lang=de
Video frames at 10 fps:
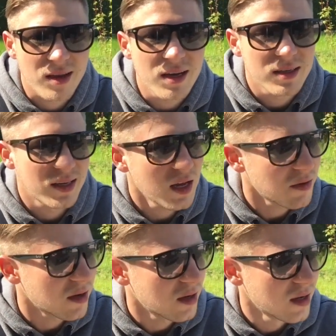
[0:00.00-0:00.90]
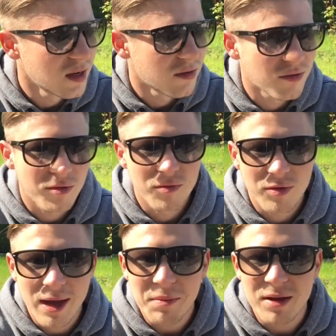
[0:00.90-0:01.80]
Ja, ich selber, wo, wo
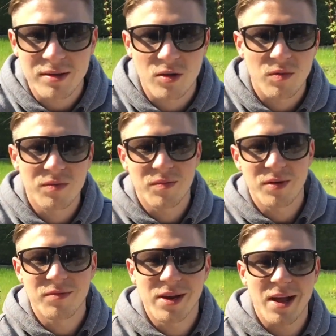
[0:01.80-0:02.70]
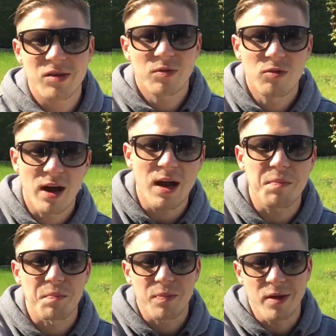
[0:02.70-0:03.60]
lernt man das auch? Man, man, will ja erstmal nur
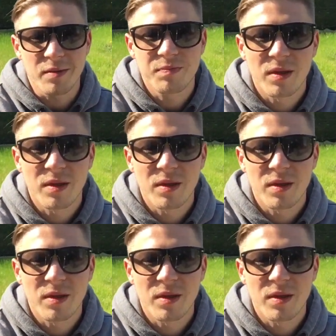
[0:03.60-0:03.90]
haben. Ja.